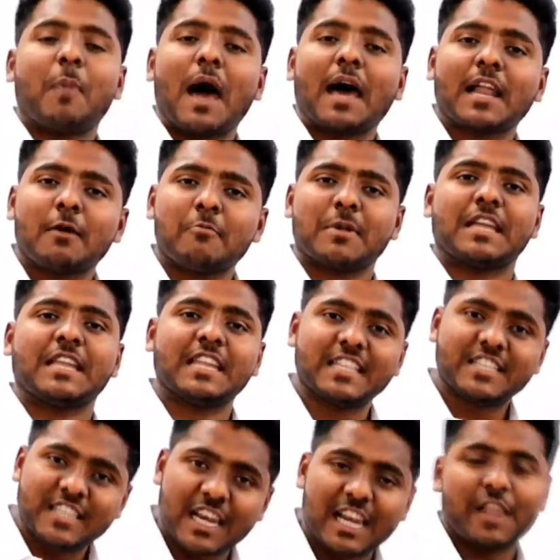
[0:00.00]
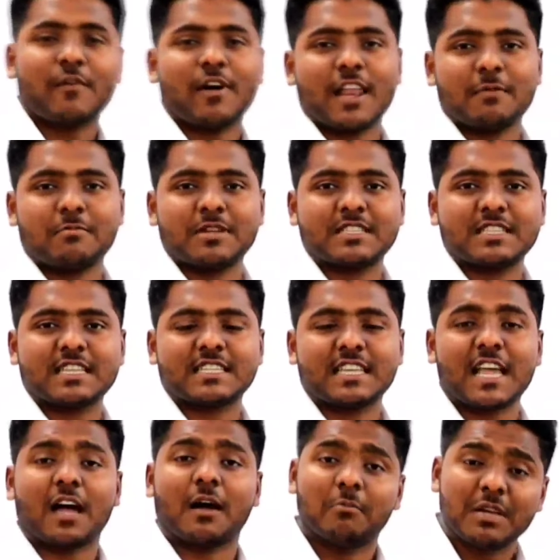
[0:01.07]
बारह महीने चलने वाला बिजनेस
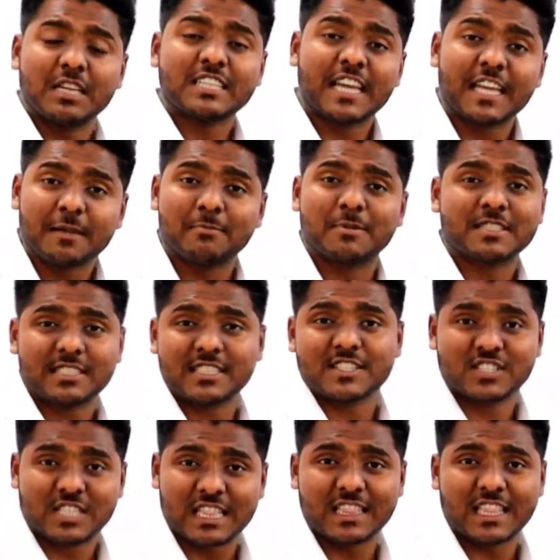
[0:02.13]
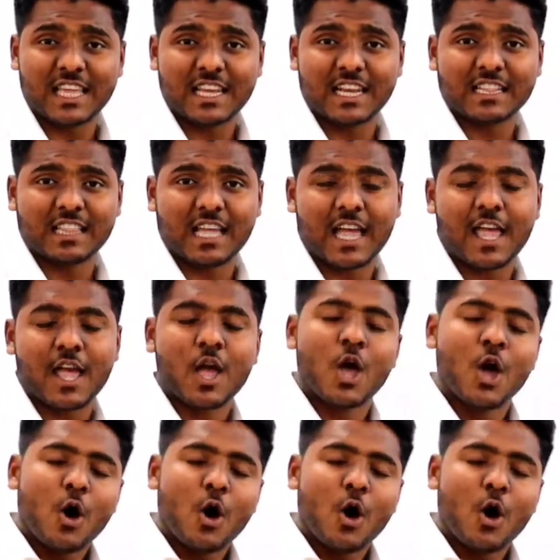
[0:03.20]
है हमेशा ये बिजनेस चलते ही रहता है